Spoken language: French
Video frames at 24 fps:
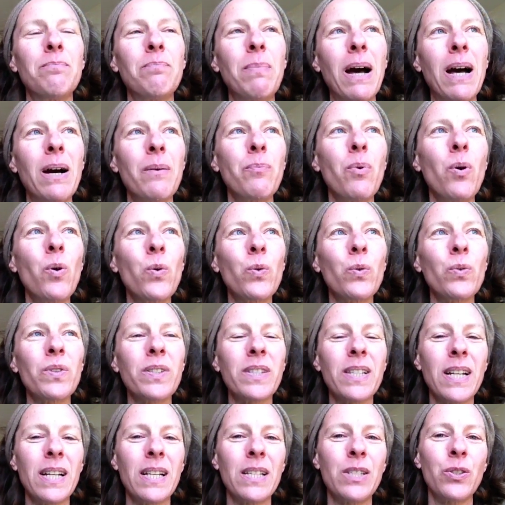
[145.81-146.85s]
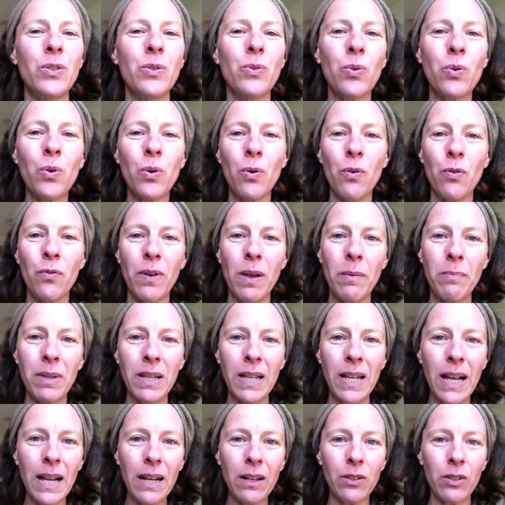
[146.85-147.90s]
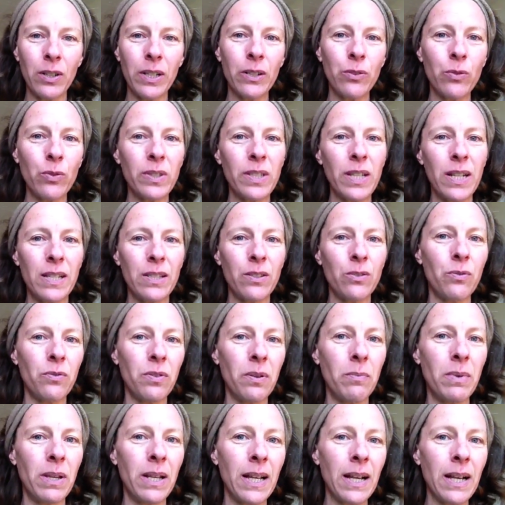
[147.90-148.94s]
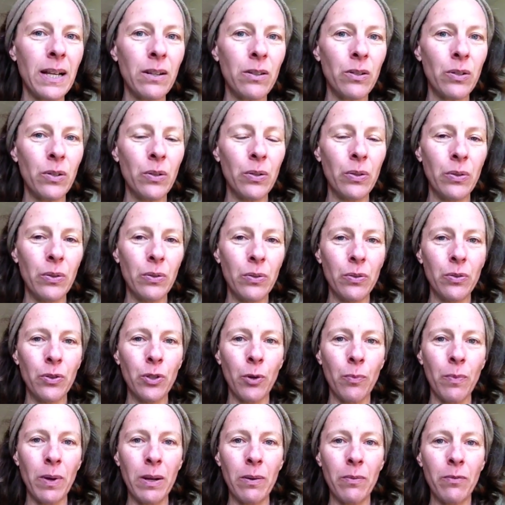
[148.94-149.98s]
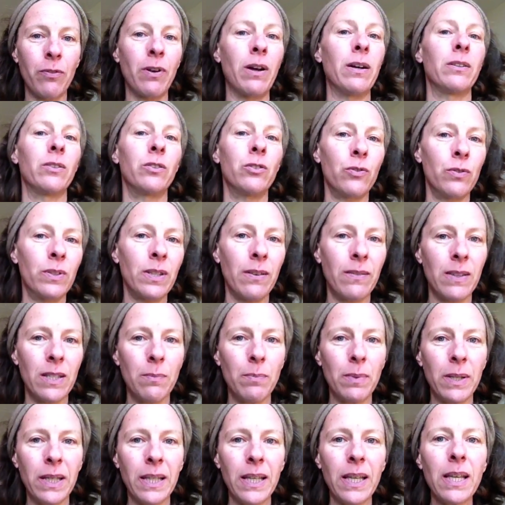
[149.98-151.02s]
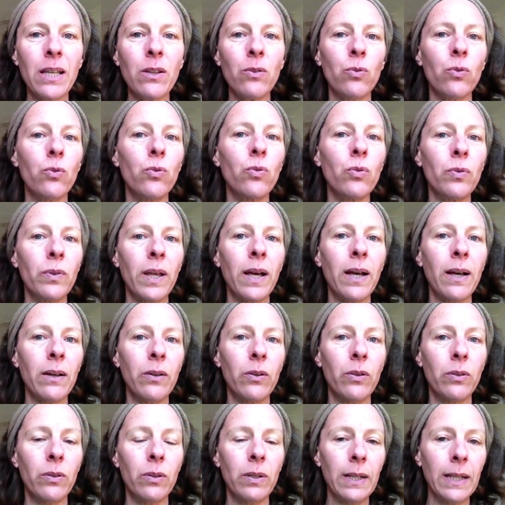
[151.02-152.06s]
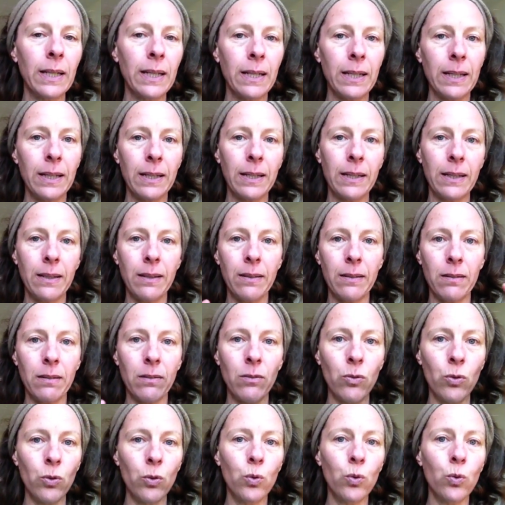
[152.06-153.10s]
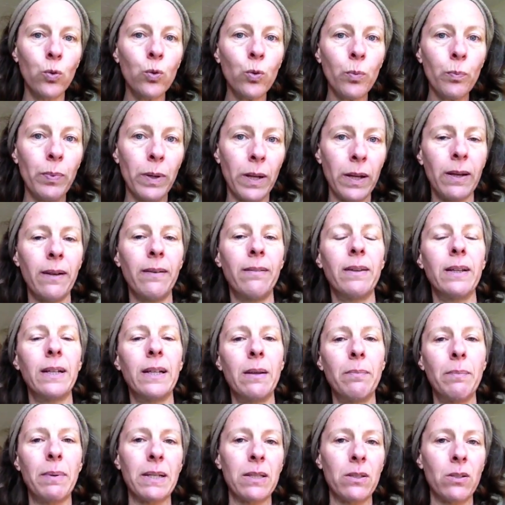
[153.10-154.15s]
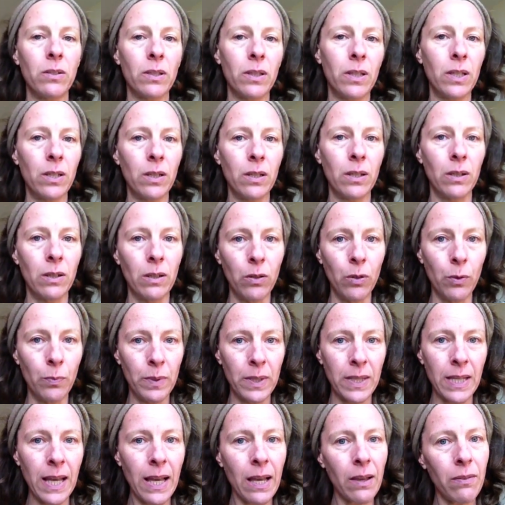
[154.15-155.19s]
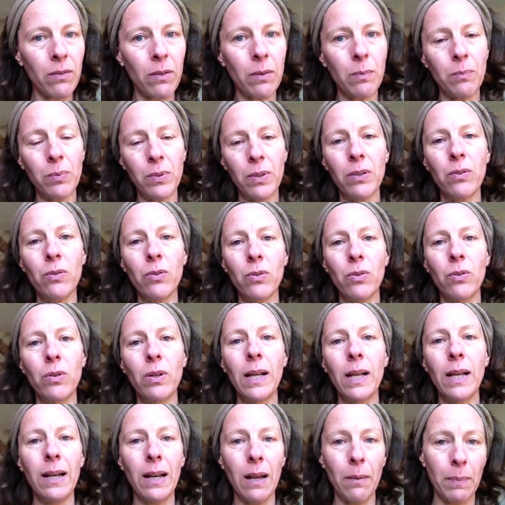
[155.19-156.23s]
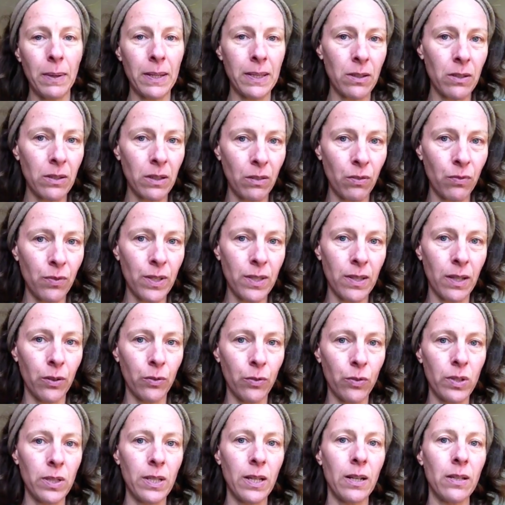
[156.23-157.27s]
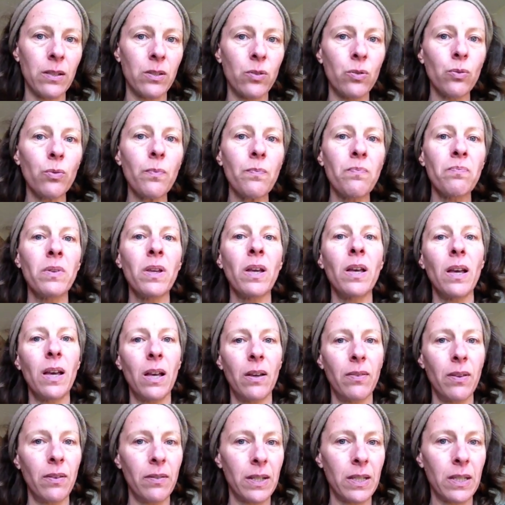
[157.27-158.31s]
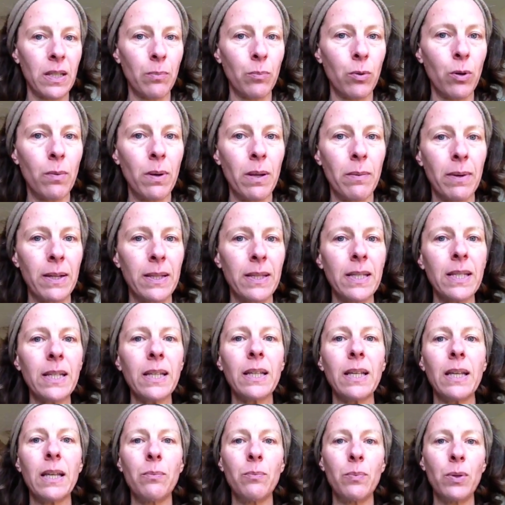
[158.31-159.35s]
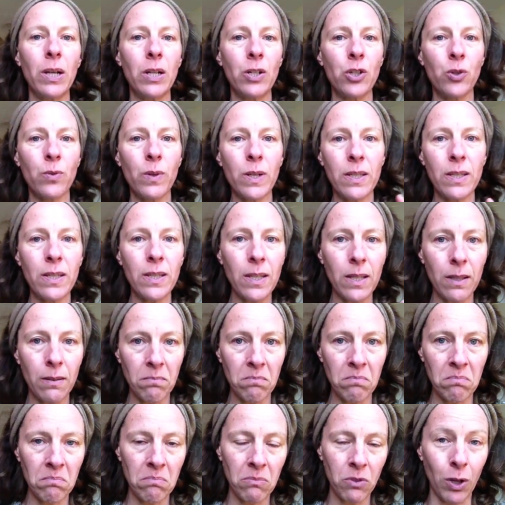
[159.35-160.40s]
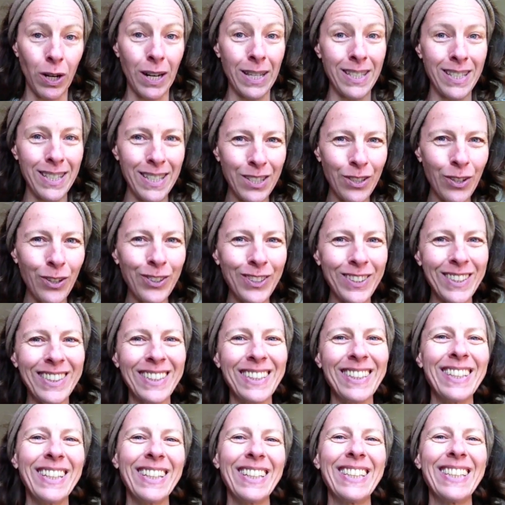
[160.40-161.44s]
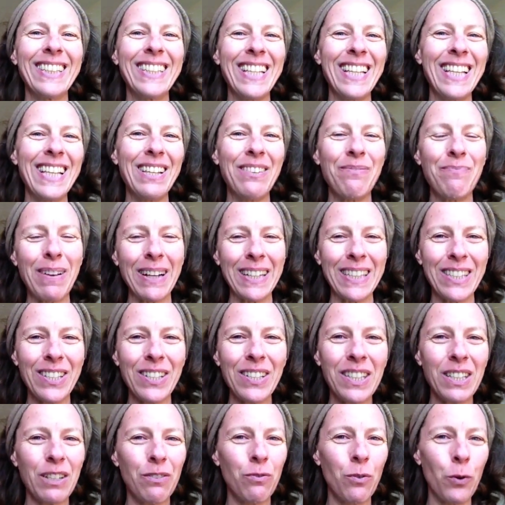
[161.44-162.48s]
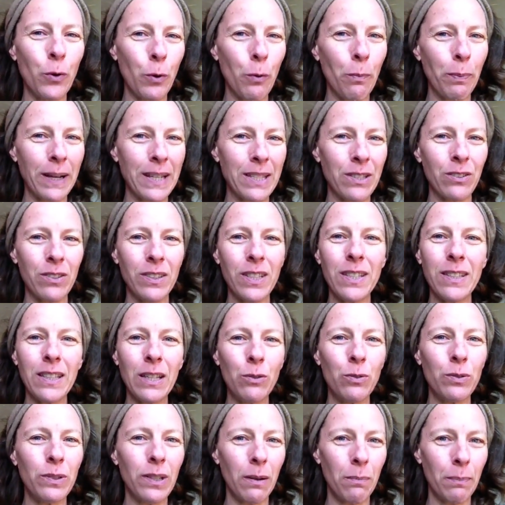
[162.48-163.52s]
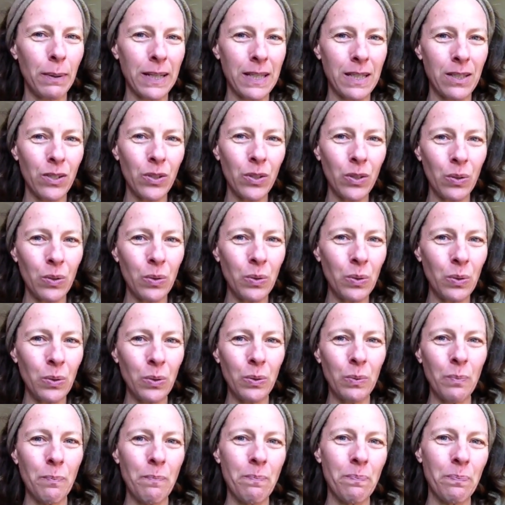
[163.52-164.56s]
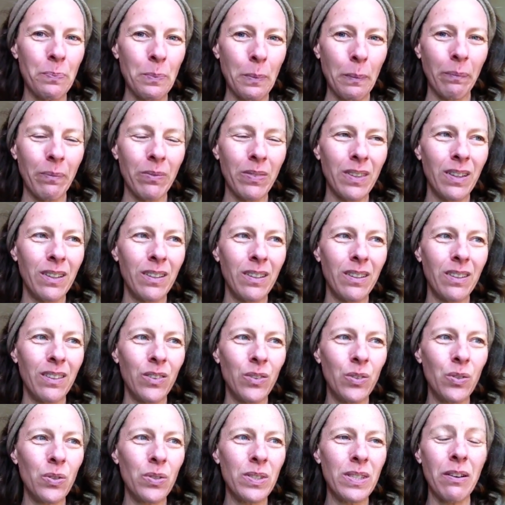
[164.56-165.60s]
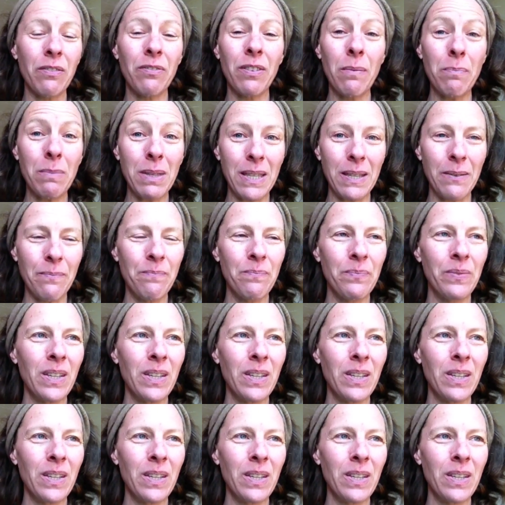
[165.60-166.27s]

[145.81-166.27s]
par rapport aux constellations euh, familiales, dans les constellations familiales, euh, enfin, je vous avais expliqué, donc on a euh, le groupe hein, avec les personnes qui observent, et puis la personne qui fait sa constellation, elle vient avec sa problématique, et puis elle choisit dans l'assistance des personnes qui vont représenter telle ou telle personne de sa famille.